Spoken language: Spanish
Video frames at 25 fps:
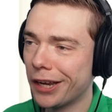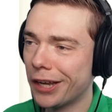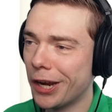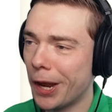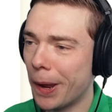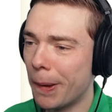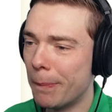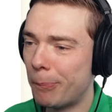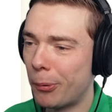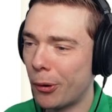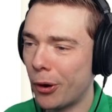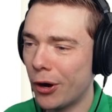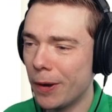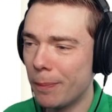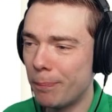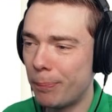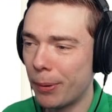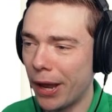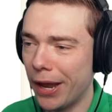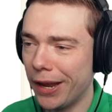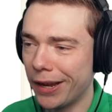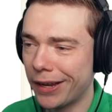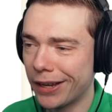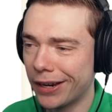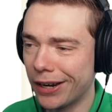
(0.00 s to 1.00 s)
la chica
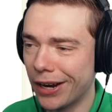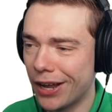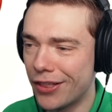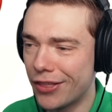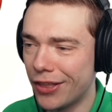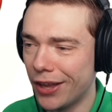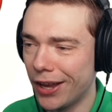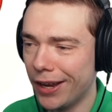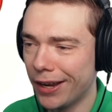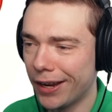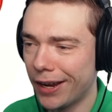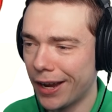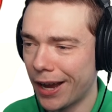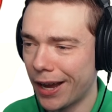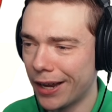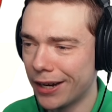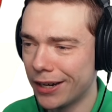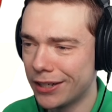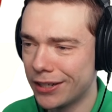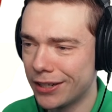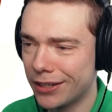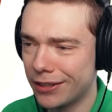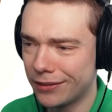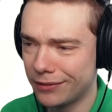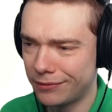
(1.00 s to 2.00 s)
tocino. Y
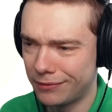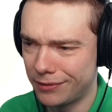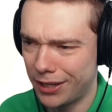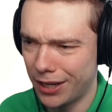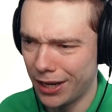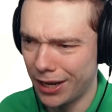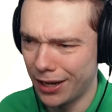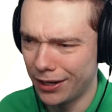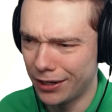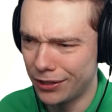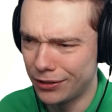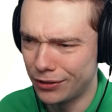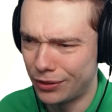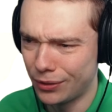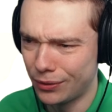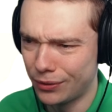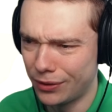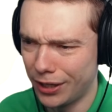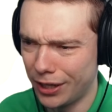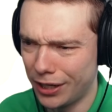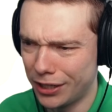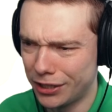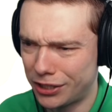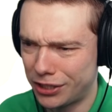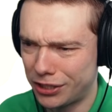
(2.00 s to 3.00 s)
deben entrar a
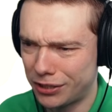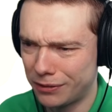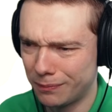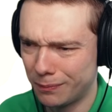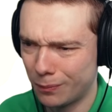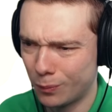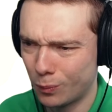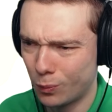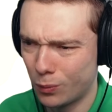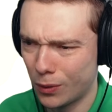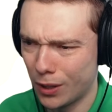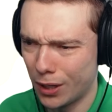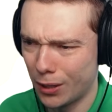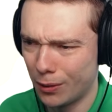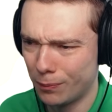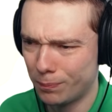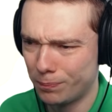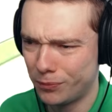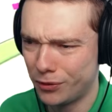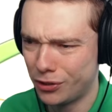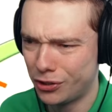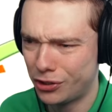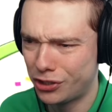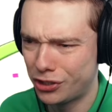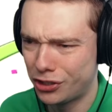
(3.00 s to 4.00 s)
este...
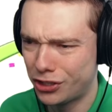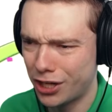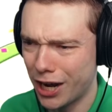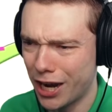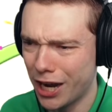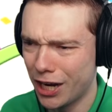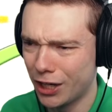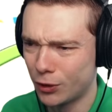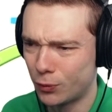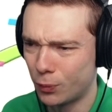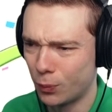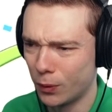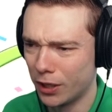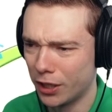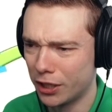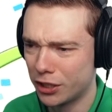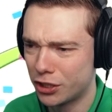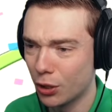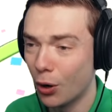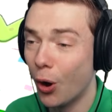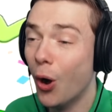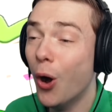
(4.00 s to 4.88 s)
¿Bien? ¿Emparedado?